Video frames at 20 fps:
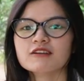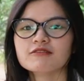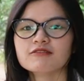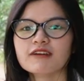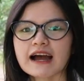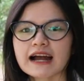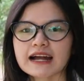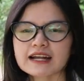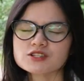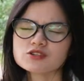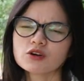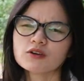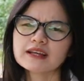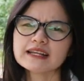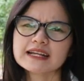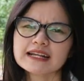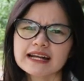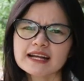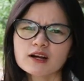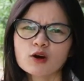và cái chỗ này
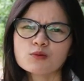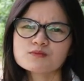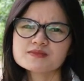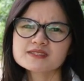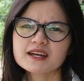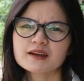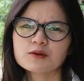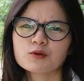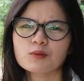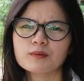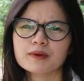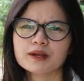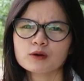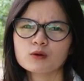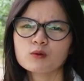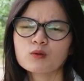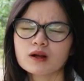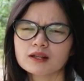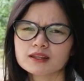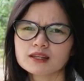thì cách homestay của mình
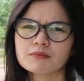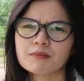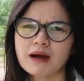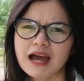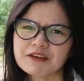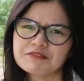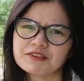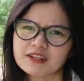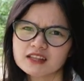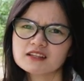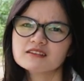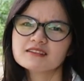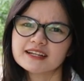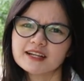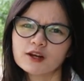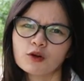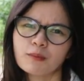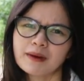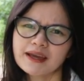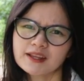cũng khoảng tầm 2,4
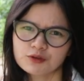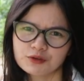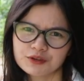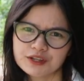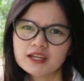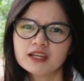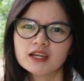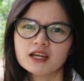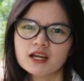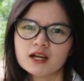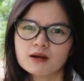km thôi ý.